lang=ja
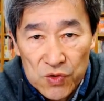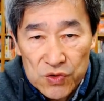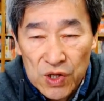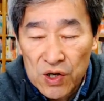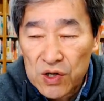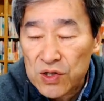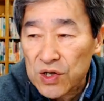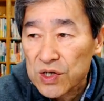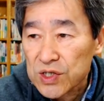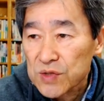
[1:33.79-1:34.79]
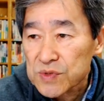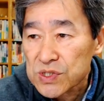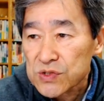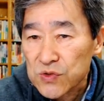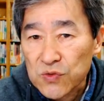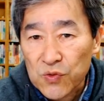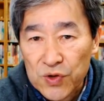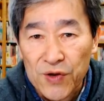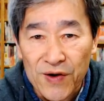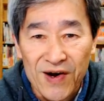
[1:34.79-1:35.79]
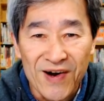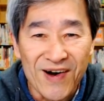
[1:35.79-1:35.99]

なかなか厳しいぞと、これは